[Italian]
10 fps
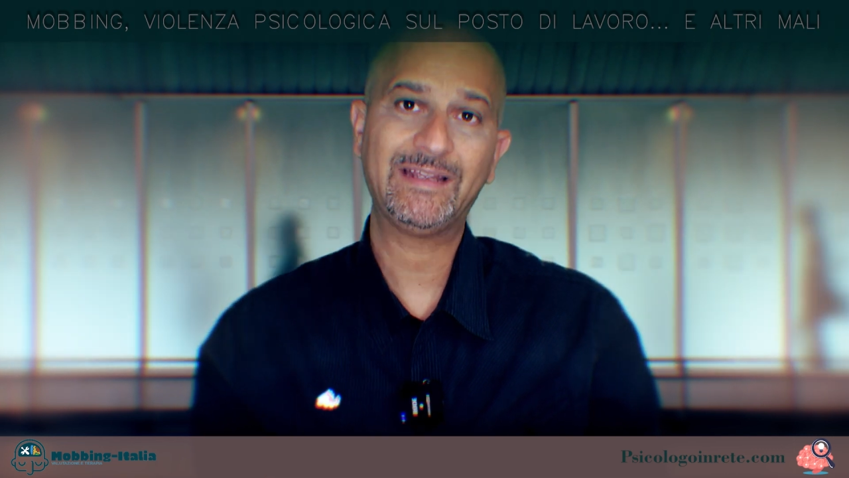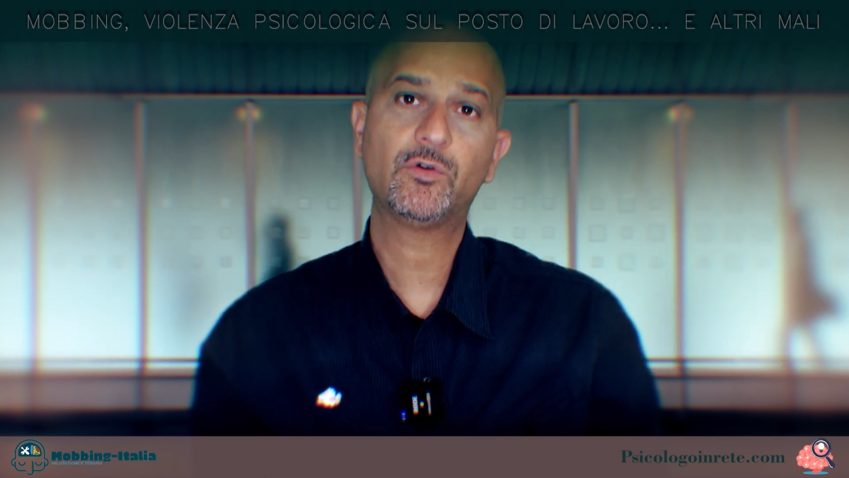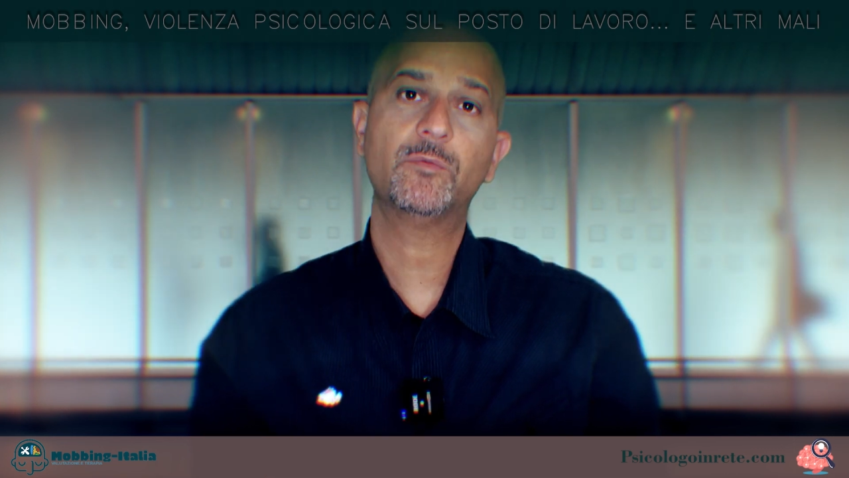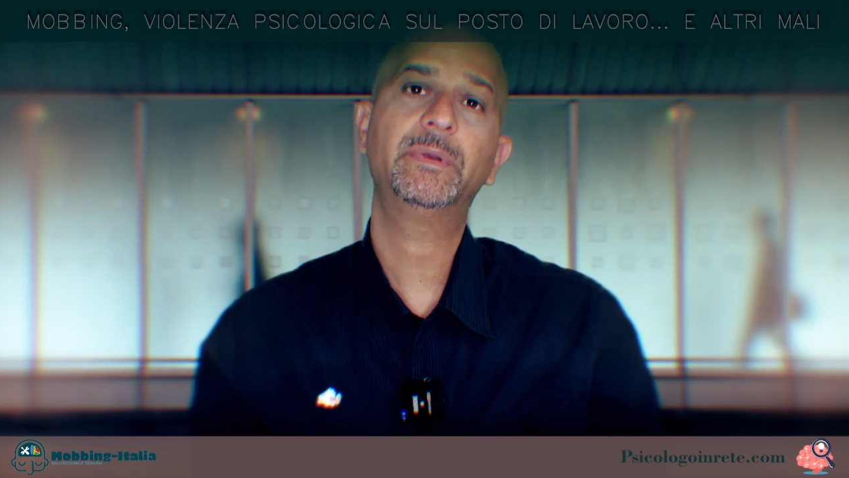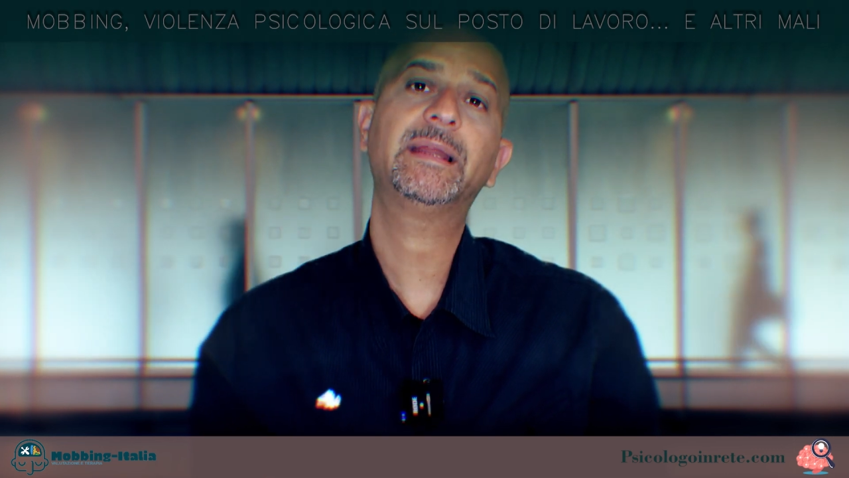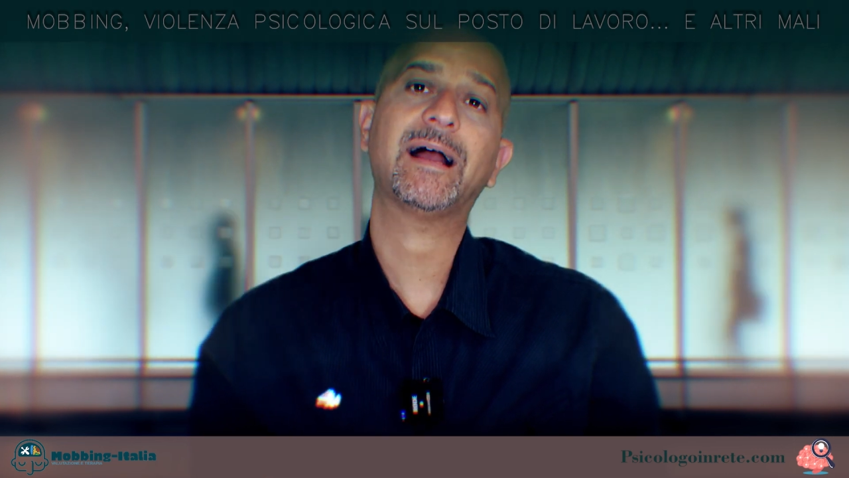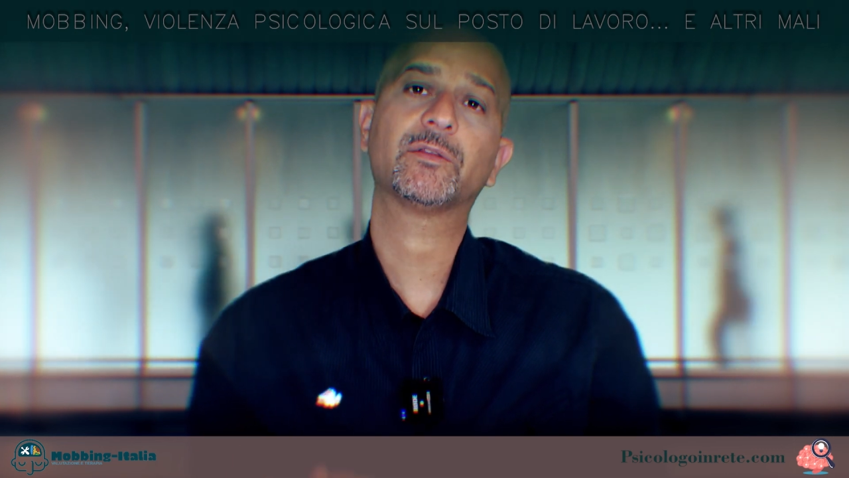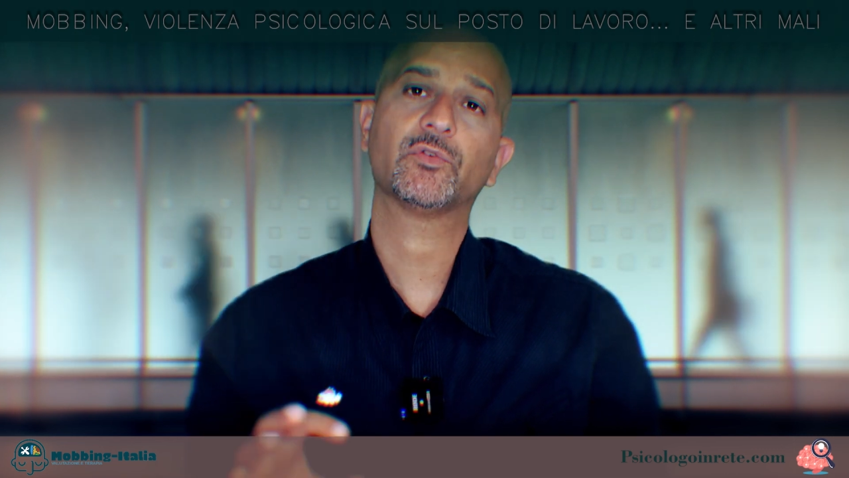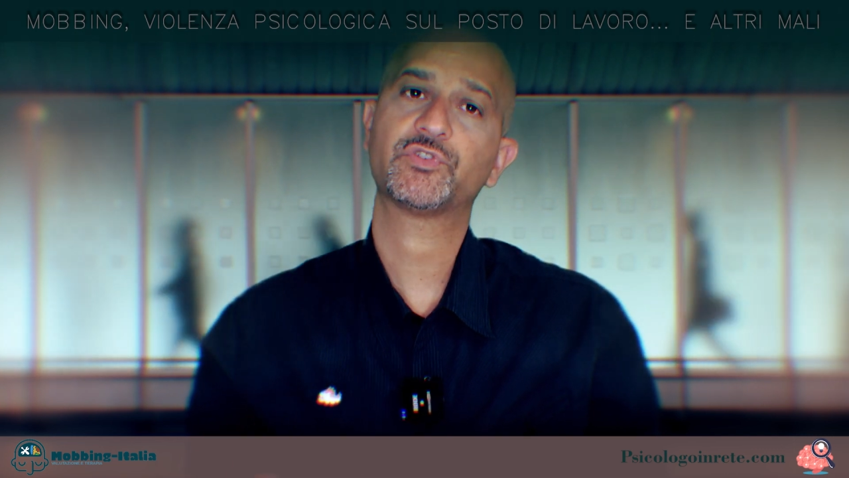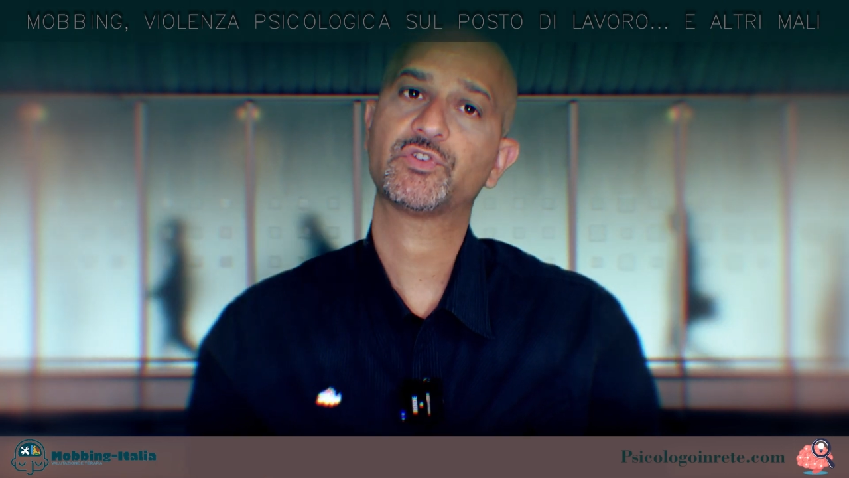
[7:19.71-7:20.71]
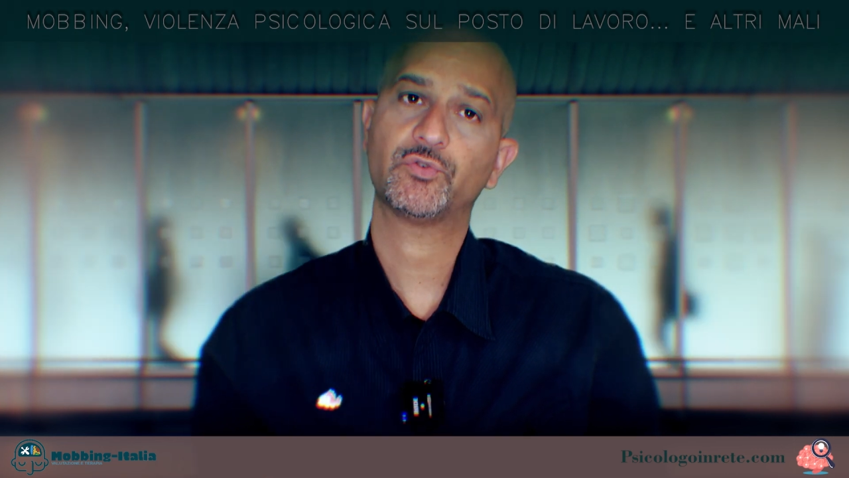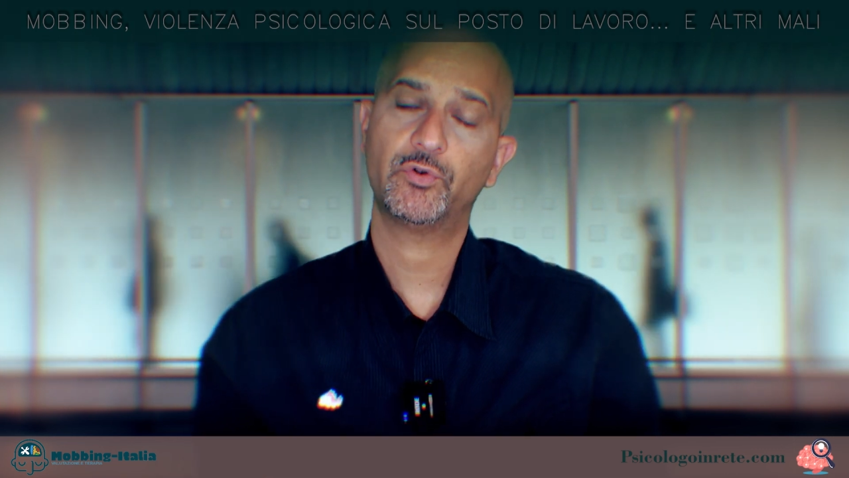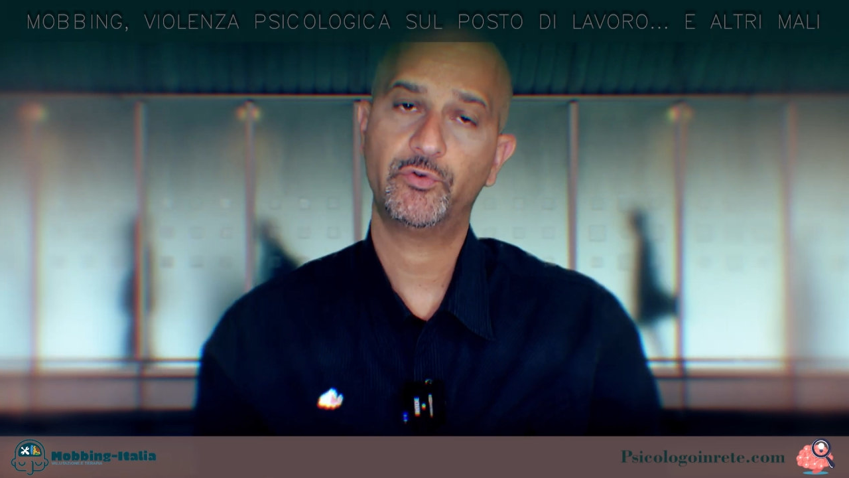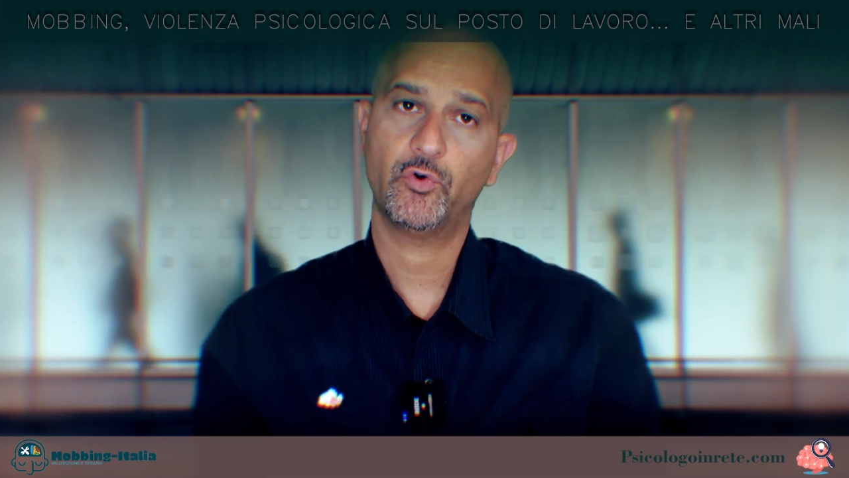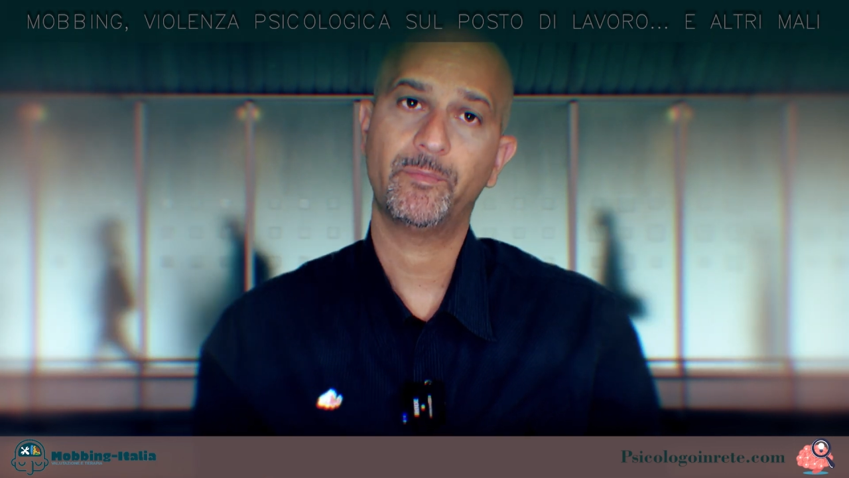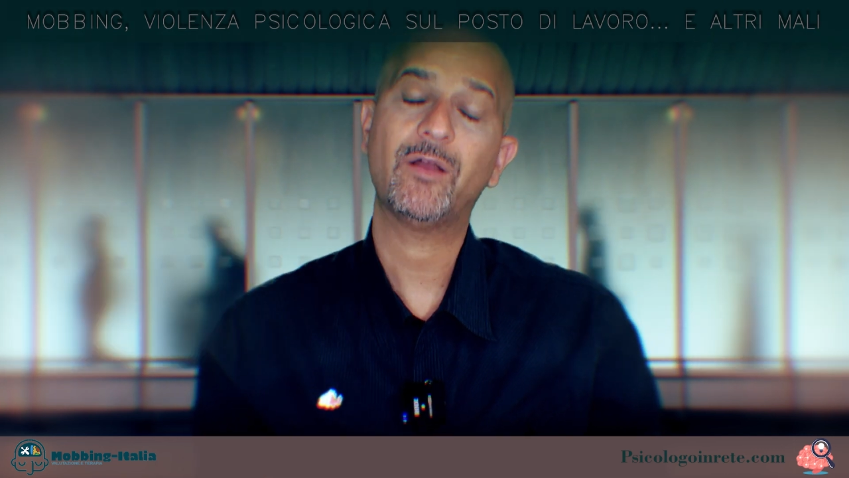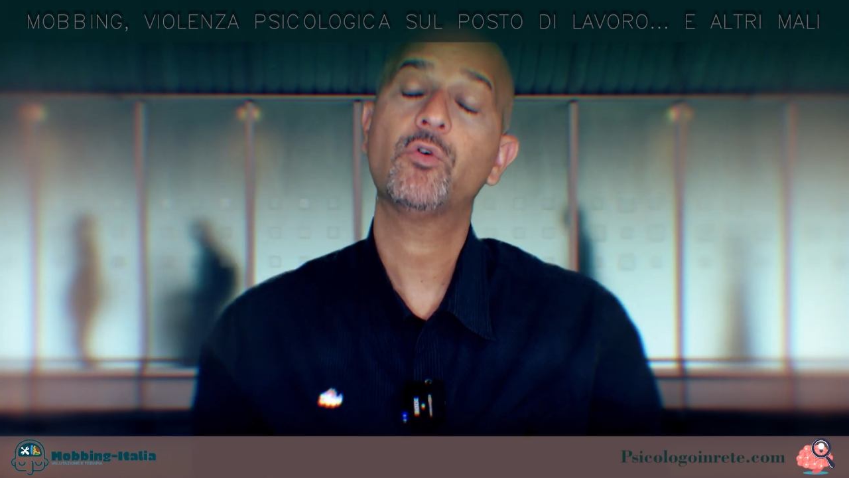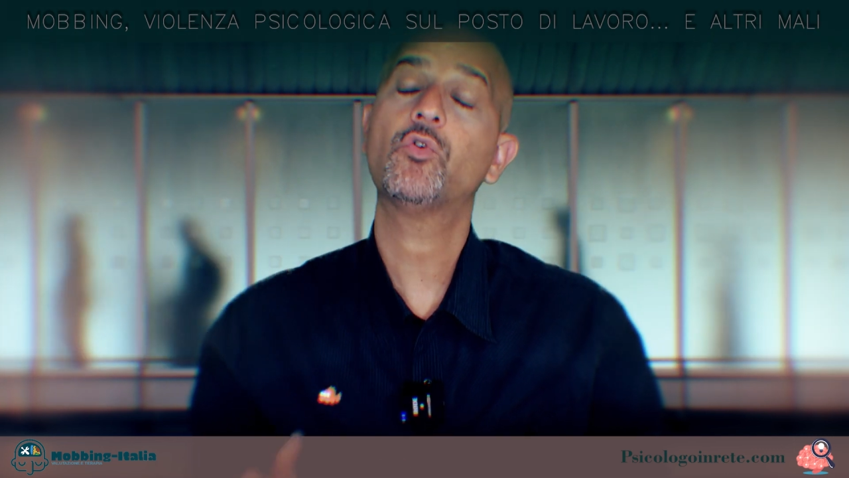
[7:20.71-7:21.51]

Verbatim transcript: di complicato c'è solo il nome.